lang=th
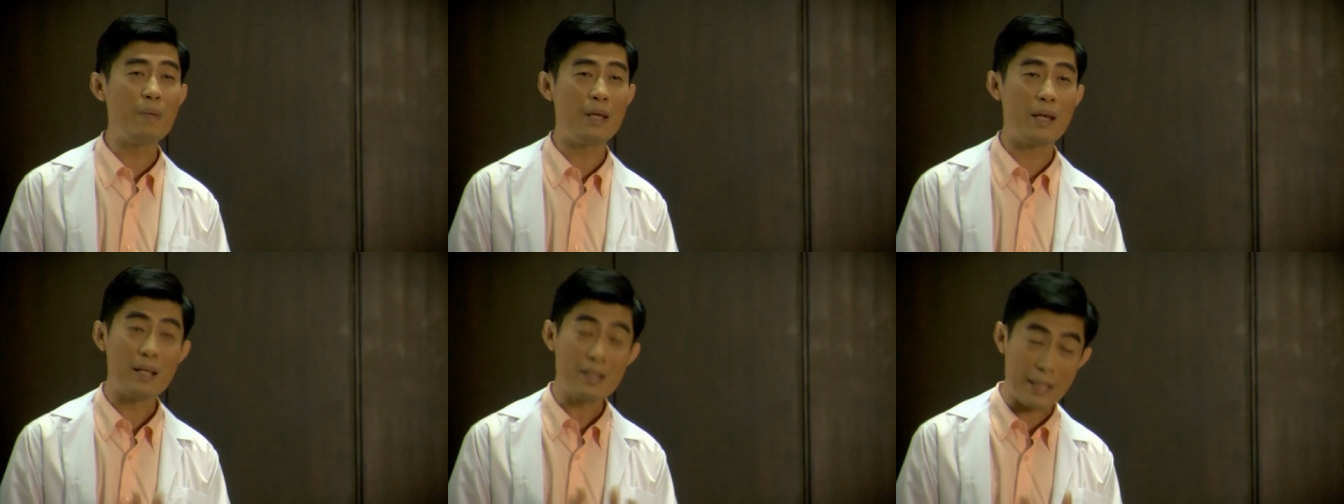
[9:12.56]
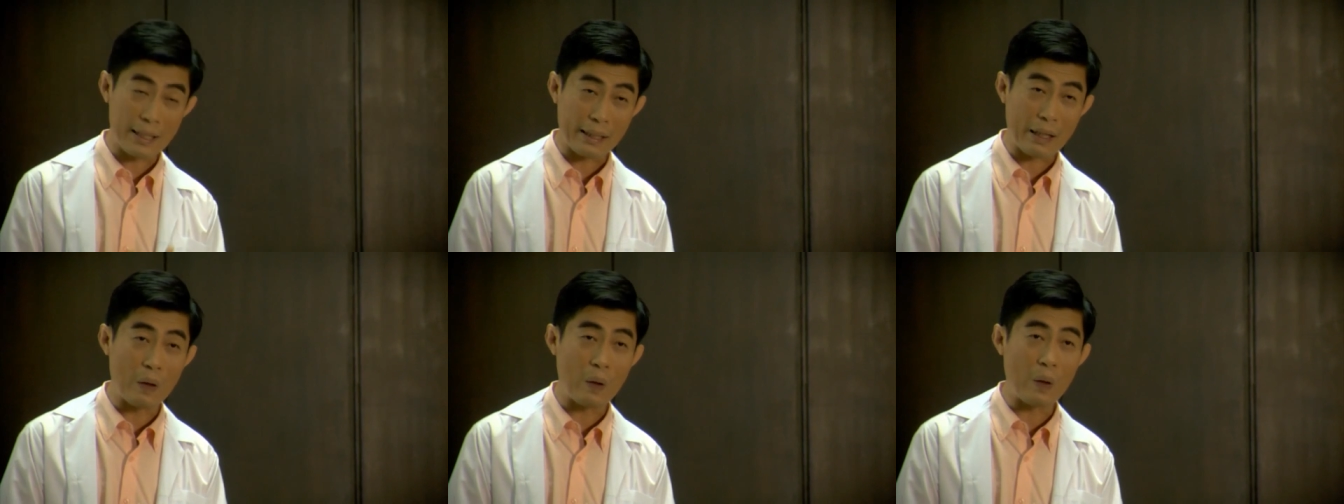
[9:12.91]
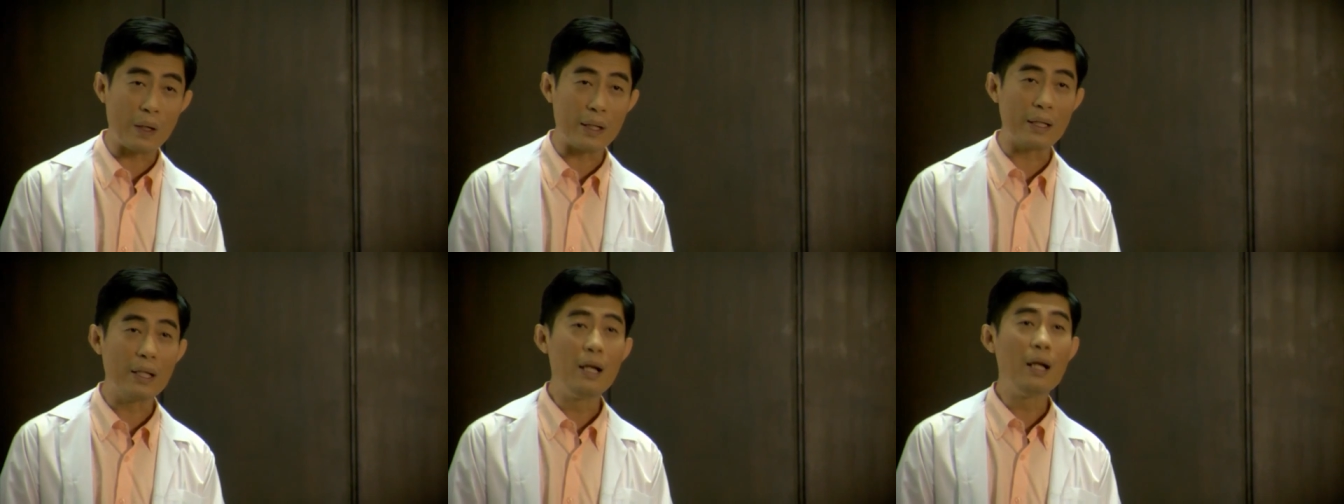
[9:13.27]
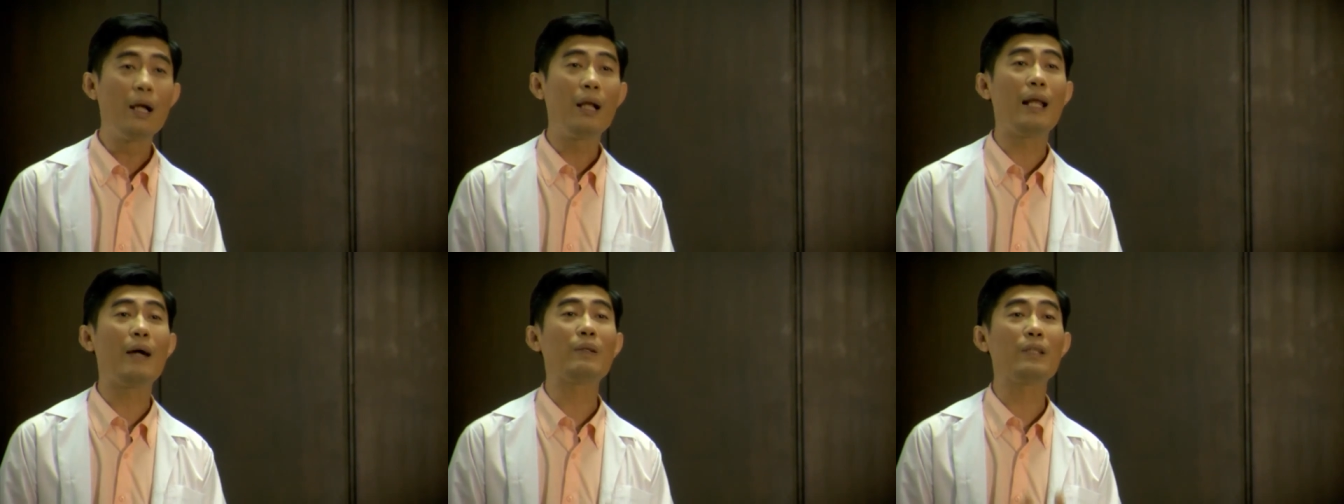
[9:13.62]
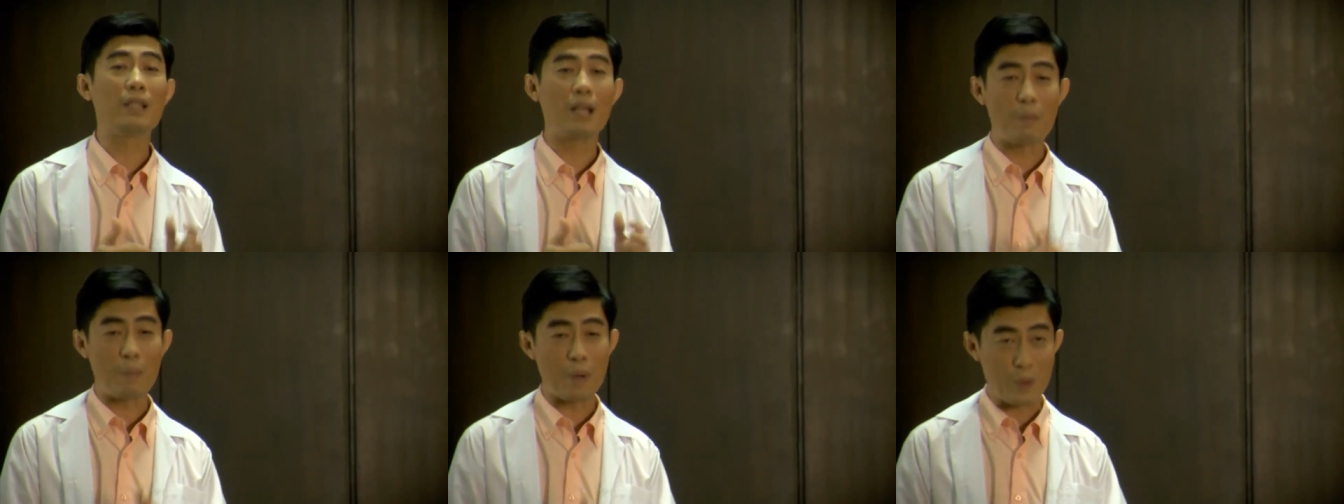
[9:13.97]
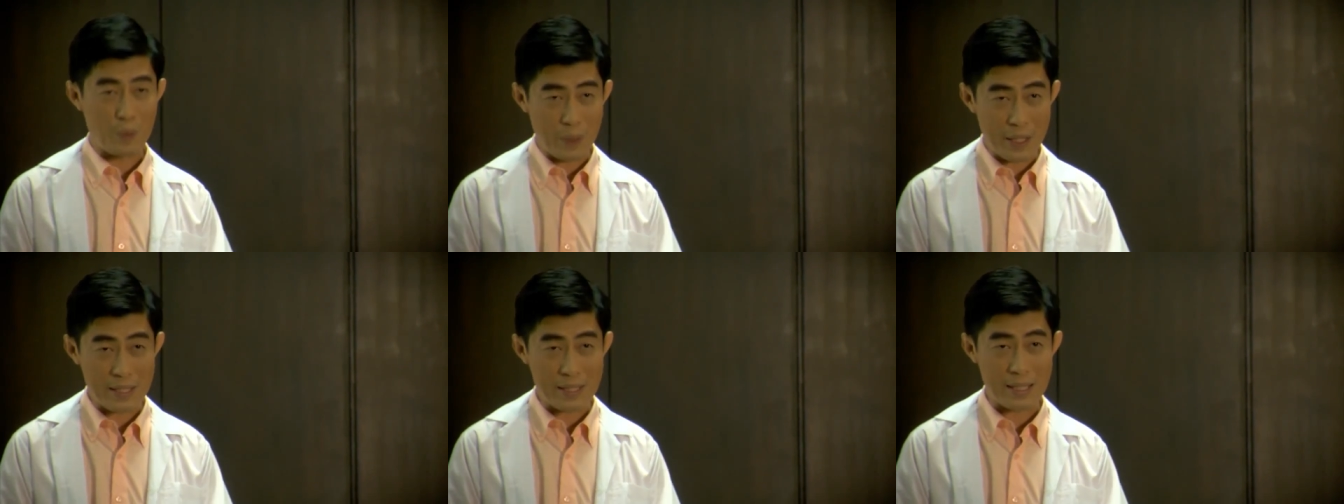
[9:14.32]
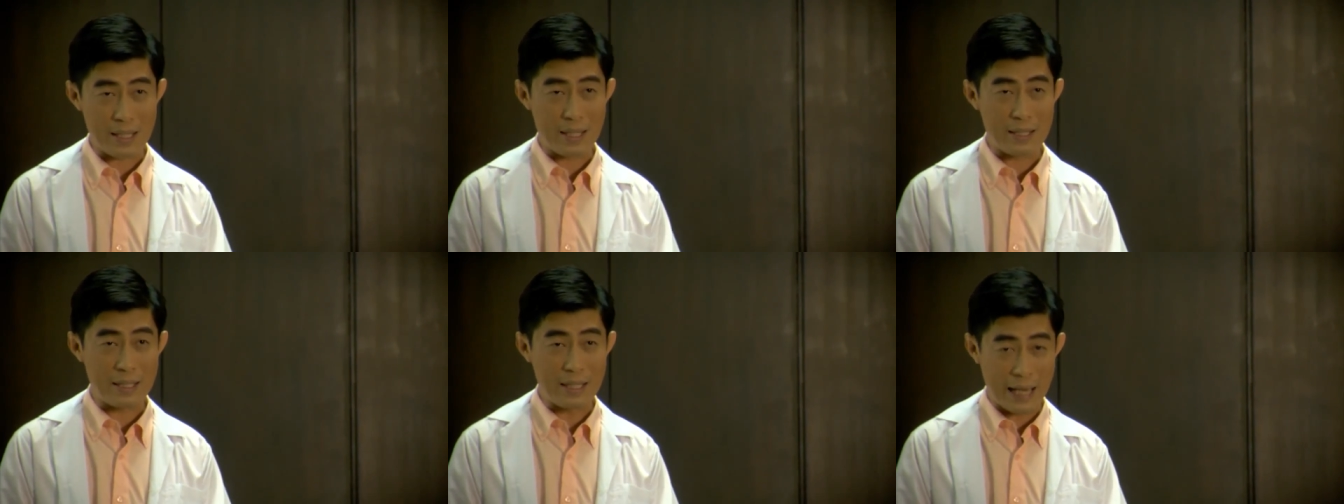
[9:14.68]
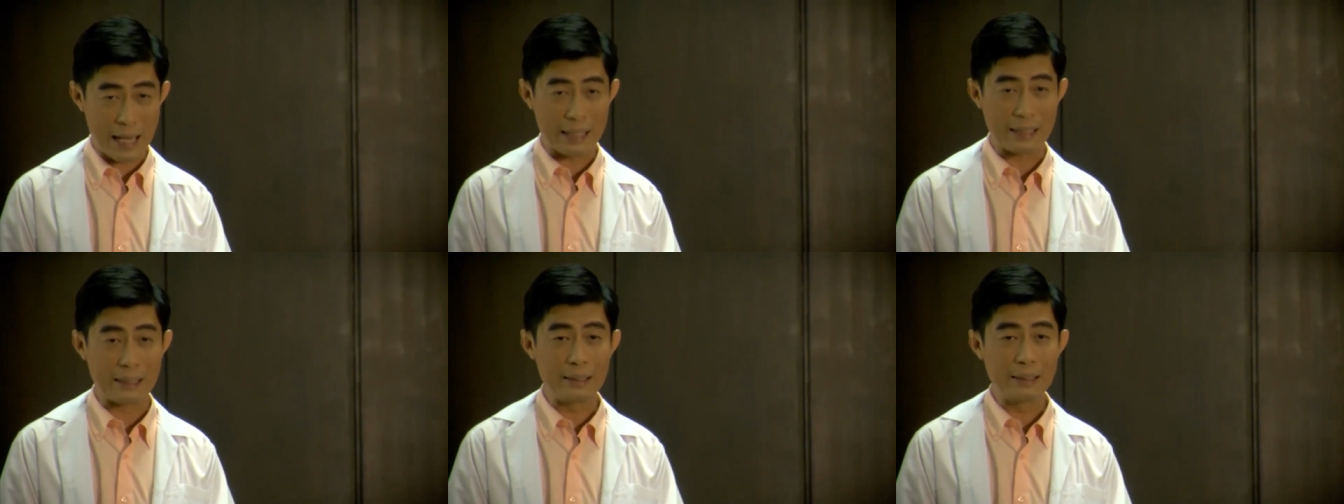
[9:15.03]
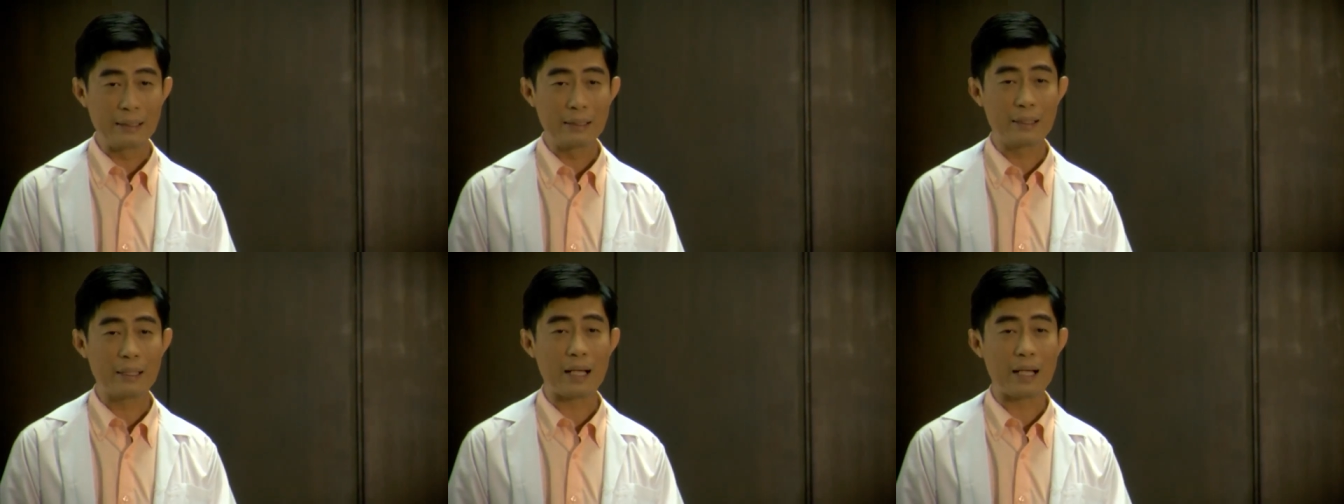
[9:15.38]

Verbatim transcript: เนียน B ให้เสร็จก่อน แล้วถึงเอาไปยูียนสี4ทีหลัง